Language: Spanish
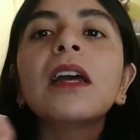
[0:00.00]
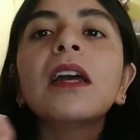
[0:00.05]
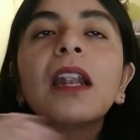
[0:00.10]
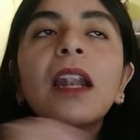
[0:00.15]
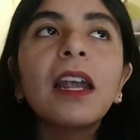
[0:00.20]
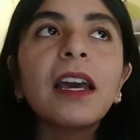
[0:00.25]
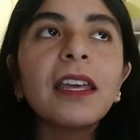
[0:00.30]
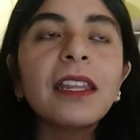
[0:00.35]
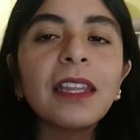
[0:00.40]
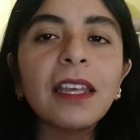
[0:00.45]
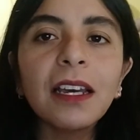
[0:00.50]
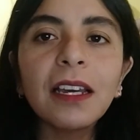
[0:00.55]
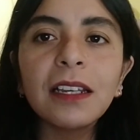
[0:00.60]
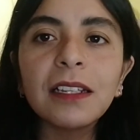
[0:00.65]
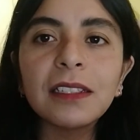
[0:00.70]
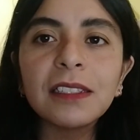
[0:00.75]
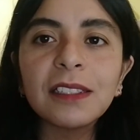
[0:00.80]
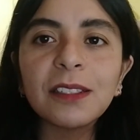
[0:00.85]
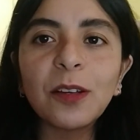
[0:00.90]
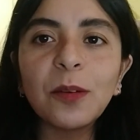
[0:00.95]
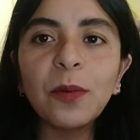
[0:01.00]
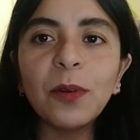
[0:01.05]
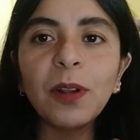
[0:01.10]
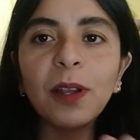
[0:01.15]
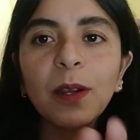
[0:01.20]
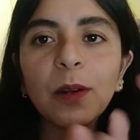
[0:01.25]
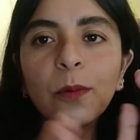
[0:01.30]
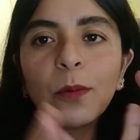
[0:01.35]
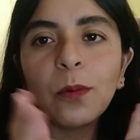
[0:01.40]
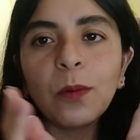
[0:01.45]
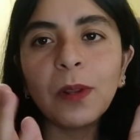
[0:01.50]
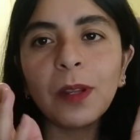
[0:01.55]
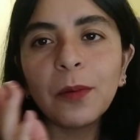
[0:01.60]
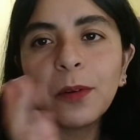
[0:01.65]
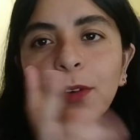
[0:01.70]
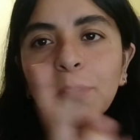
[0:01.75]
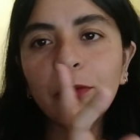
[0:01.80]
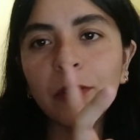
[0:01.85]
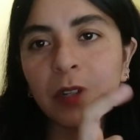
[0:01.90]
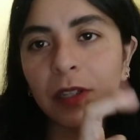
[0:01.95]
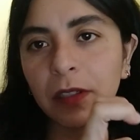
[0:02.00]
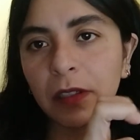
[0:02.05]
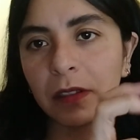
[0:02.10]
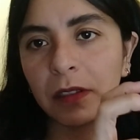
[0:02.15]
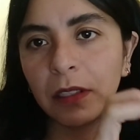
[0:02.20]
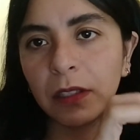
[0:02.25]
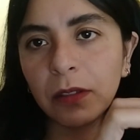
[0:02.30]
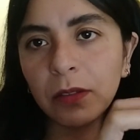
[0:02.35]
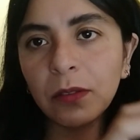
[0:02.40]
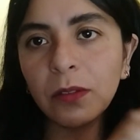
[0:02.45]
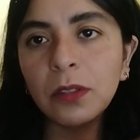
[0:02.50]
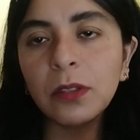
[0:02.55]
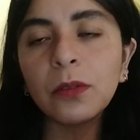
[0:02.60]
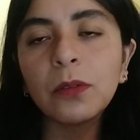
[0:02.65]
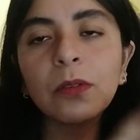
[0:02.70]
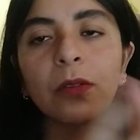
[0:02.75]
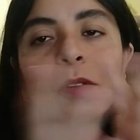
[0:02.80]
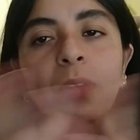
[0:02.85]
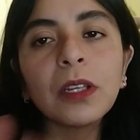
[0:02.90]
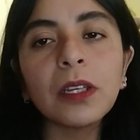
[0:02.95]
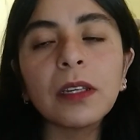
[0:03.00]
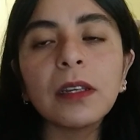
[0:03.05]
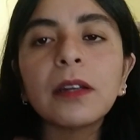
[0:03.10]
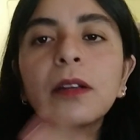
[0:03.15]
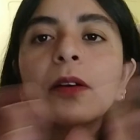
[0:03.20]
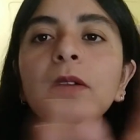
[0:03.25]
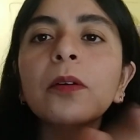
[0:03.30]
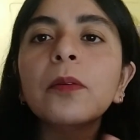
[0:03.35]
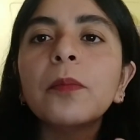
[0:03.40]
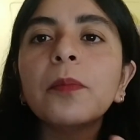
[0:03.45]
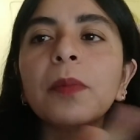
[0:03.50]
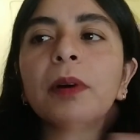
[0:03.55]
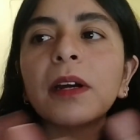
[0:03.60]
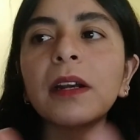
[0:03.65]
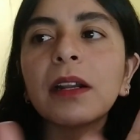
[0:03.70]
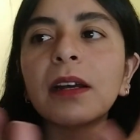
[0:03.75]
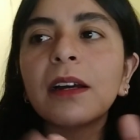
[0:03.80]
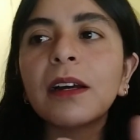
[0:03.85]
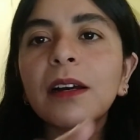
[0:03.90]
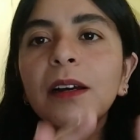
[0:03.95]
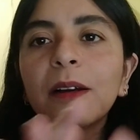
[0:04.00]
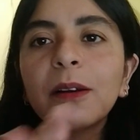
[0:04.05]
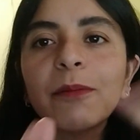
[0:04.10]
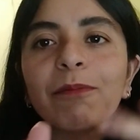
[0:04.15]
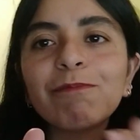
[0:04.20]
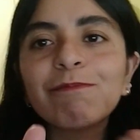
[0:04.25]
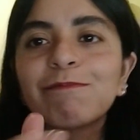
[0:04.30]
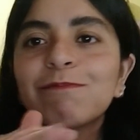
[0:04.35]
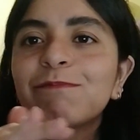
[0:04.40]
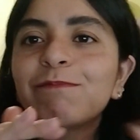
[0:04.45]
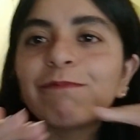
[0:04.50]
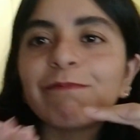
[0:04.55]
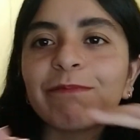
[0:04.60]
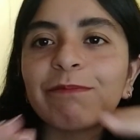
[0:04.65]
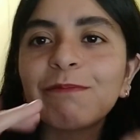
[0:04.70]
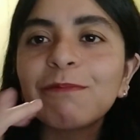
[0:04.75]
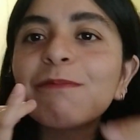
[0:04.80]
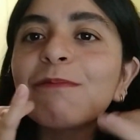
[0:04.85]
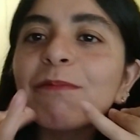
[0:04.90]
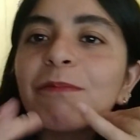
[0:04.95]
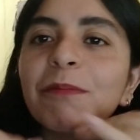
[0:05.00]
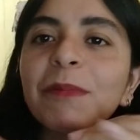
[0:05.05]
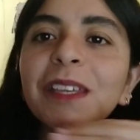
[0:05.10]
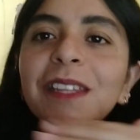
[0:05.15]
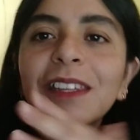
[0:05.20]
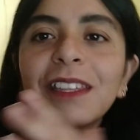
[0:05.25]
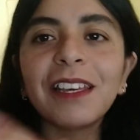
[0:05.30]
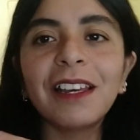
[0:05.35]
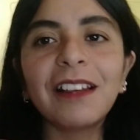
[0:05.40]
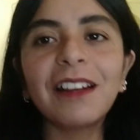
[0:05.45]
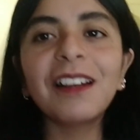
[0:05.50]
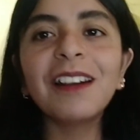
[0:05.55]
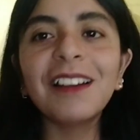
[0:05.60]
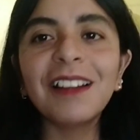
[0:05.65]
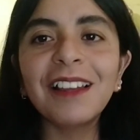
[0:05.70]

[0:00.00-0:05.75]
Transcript: La idea es como leer un libro fuertecito y uno ligero para mediar